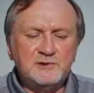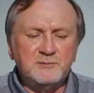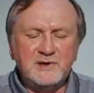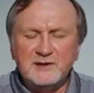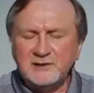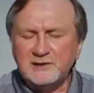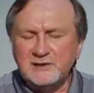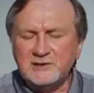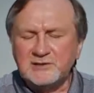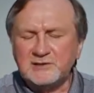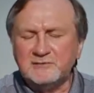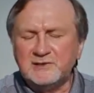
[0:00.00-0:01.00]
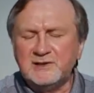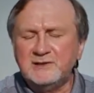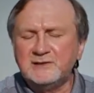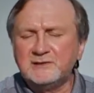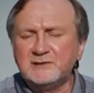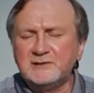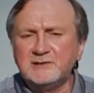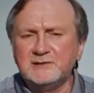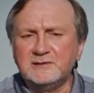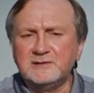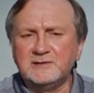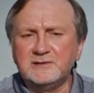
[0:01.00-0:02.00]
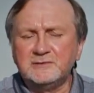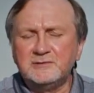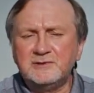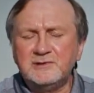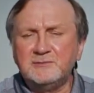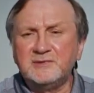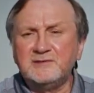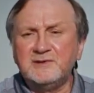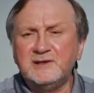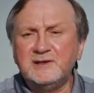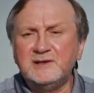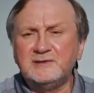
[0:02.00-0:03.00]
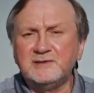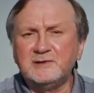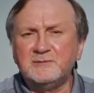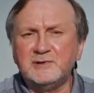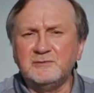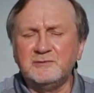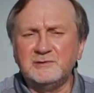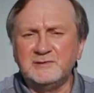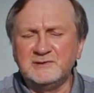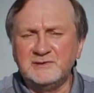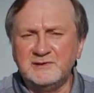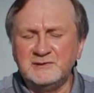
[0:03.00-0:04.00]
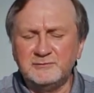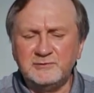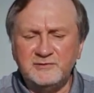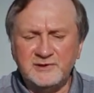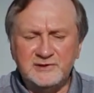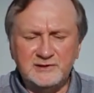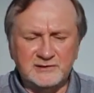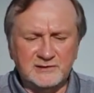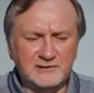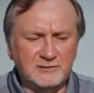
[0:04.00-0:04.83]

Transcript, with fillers: быть малое количество клеток, э, которые не позволяют нам делать утвердительное